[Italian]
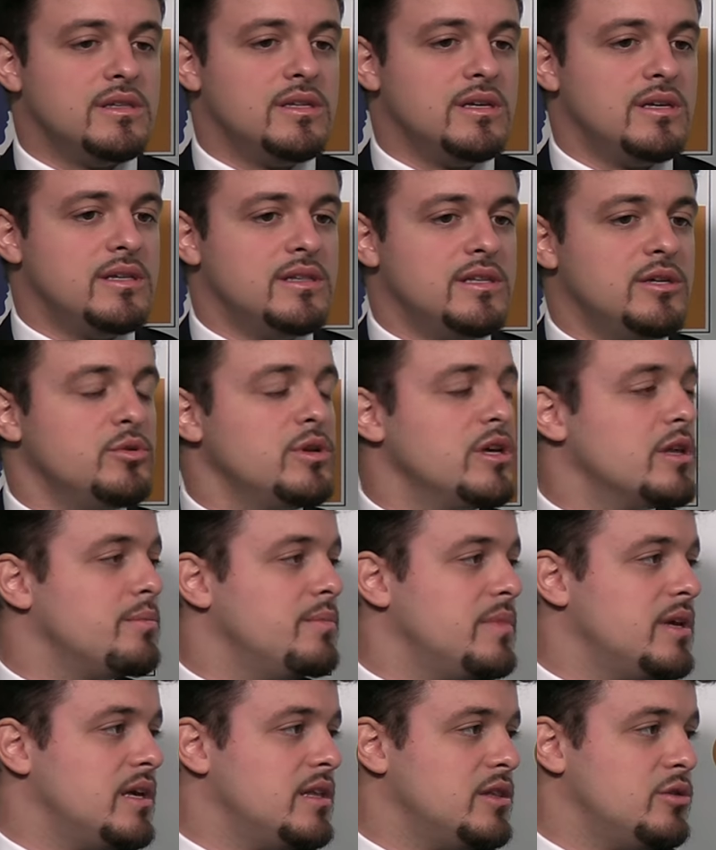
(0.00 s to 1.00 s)
di, di
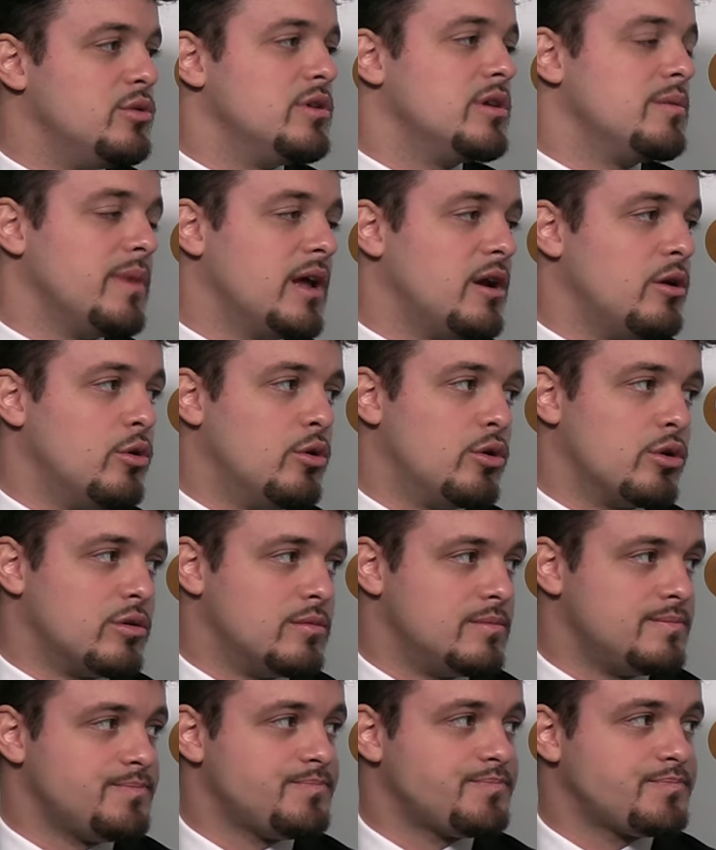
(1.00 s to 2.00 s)
unirmi, unirmi a loro.